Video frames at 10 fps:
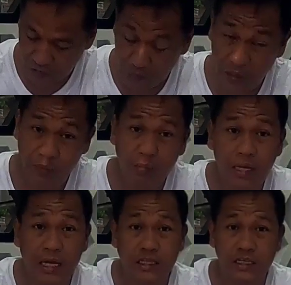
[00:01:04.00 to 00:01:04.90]
So, bakit ba
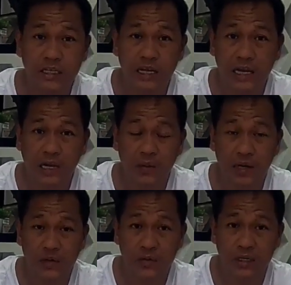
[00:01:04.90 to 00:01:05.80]
natin
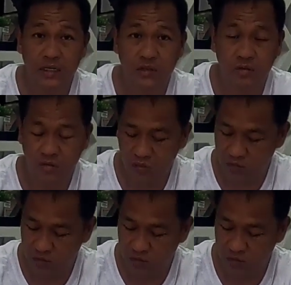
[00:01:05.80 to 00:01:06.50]
ginagawa yung ganito?